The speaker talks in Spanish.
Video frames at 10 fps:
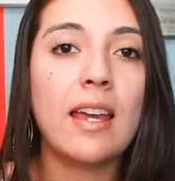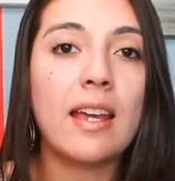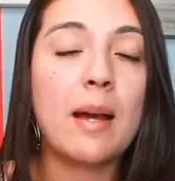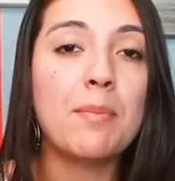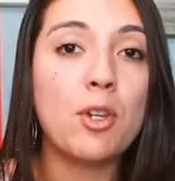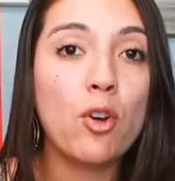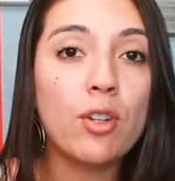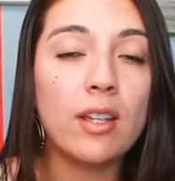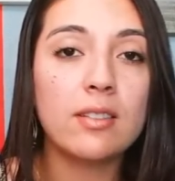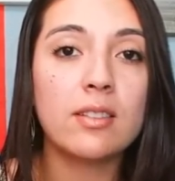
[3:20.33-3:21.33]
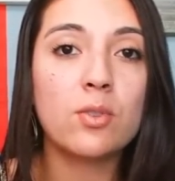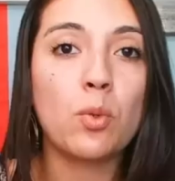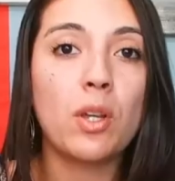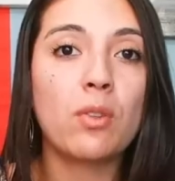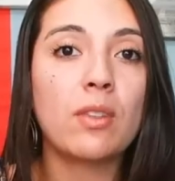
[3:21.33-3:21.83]
camiones
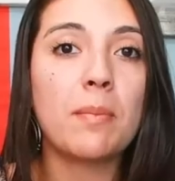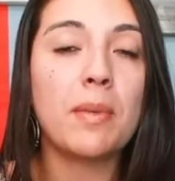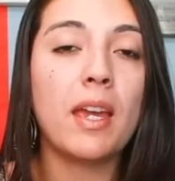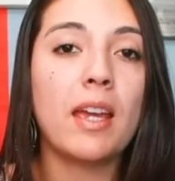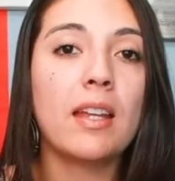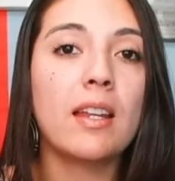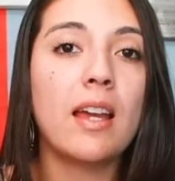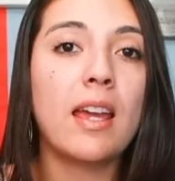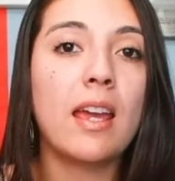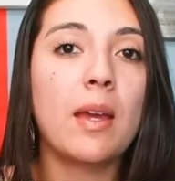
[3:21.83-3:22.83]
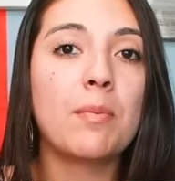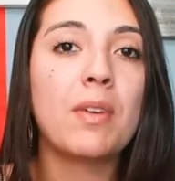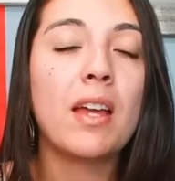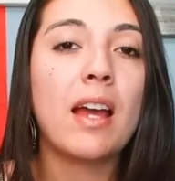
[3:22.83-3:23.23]
estuvieron también em,